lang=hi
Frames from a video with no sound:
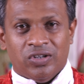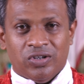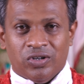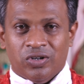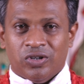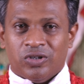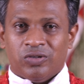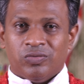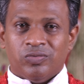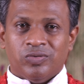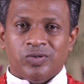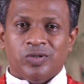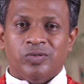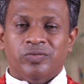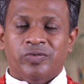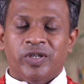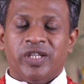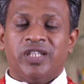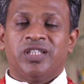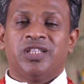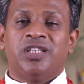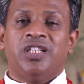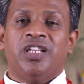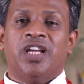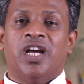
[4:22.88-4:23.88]
और वो
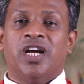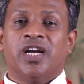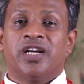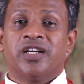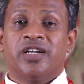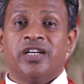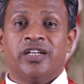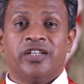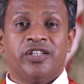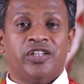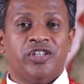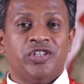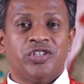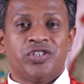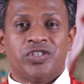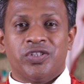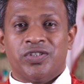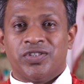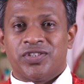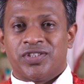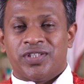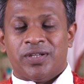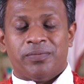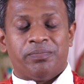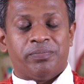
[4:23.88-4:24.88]
व्यक्ति आकर ईश्वर
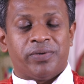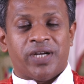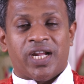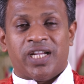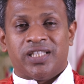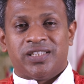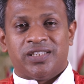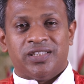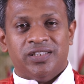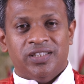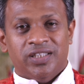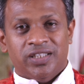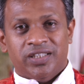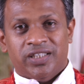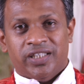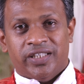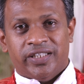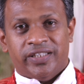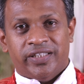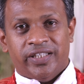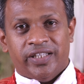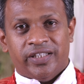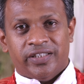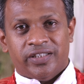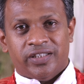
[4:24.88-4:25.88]
से प्रार्थना
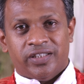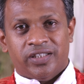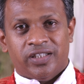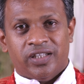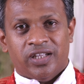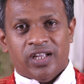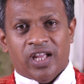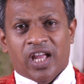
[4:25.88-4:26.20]
करते हैं